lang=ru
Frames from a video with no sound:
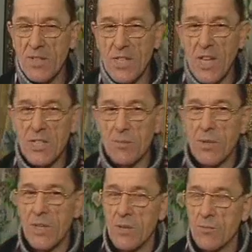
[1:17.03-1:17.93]
Задача
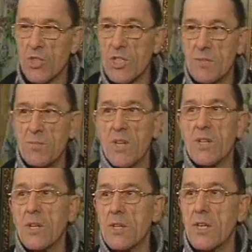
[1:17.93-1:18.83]
была немножко
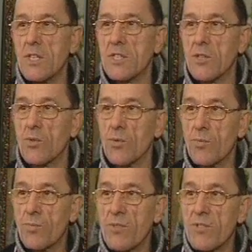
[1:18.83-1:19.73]
изменить колористику,
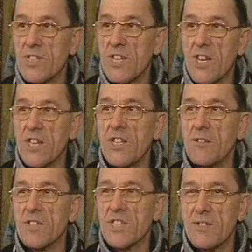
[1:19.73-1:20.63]
повысить
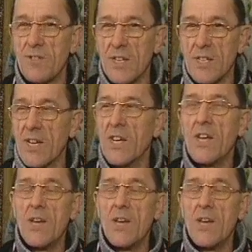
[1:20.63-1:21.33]
активность цвета,